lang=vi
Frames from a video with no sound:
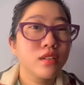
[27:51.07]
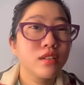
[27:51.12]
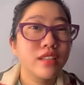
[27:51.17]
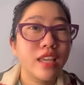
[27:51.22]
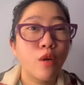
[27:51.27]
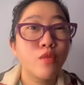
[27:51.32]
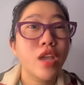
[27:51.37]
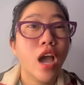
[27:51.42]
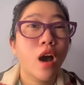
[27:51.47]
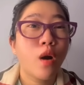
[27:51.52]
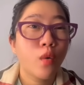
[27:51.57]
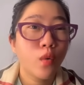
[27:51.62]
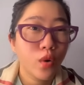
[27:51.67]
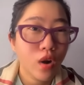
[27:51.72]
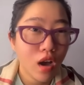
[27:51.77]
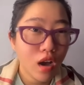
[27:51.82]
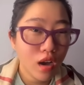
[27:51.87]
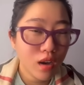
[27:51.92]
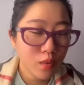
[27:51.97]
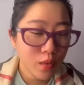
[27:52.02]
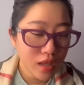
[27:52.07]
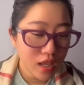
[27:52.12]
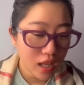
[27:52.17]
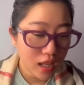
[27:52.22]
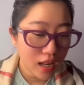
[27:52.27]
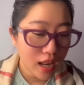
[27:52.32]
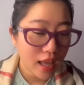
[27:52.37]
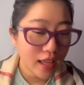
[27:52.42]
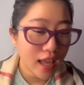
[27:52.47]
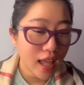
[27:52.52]
nhậu nhậu đó quý vị
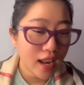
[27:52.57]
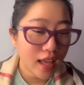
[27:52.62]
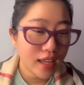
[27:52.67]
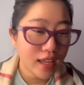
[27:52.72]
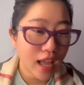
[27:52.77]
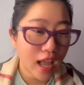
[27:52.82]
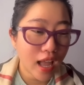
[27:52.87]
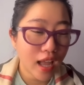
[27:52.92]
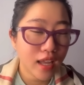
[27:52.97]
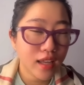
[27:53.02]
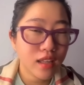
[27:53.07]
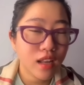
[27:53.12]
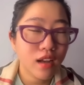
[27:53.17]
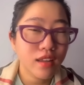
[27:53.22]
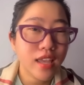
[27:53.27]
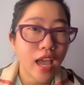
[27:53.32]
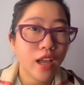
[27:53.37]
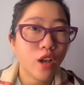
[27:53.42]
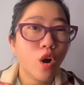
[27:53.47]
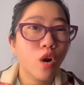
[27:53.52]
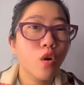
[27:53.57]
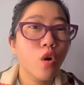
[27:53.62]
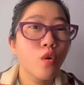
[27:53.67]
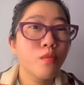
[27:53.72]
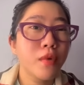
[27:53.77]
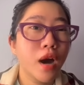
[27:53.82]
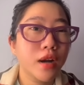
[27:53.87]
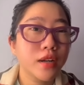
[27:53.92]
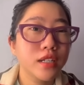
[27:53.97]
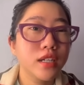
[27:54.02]
la gai la gai đó vài con khô
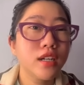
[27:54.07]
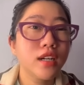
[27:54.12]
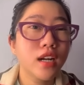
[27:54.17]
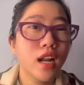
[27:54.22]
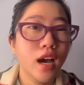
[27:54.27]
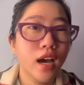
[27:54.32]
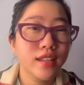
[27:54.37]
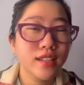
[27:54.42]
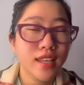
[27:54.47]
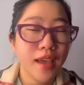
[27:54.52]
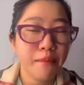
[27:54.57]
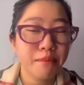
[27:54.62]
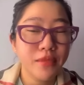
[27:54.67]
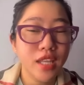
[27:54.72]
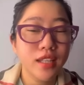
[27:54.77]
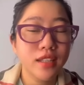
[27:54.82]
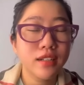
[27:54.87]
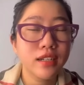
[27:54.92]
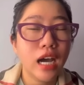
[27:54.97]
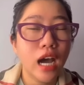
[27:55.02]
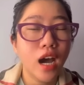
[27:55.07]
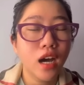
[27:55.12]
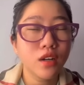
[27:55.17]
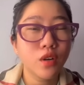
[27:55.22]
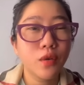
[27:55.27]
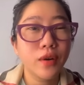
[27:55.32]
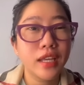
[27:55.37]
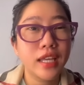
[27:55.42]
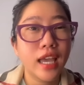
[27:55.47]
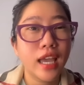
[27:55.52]
mực nướng lên chấm với tương ớt
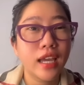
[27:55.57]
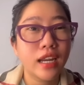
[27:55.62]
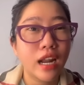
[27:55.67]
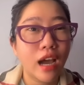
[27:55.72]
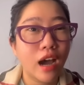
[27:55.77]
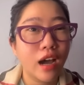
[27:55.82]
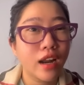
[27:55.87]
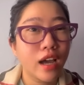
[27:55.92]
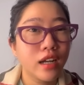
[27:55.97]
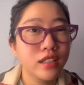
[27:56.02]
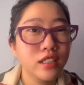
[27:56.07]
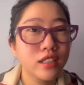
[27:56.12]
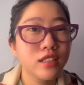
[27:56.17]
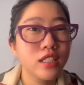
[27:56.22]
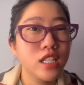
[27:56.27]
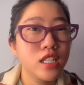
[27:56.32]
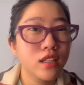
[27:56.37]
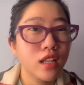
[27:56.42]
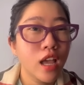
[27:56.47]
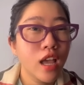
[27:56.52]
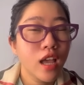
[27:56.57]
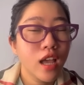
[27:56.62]
rồi này kia nọ đó tương chinh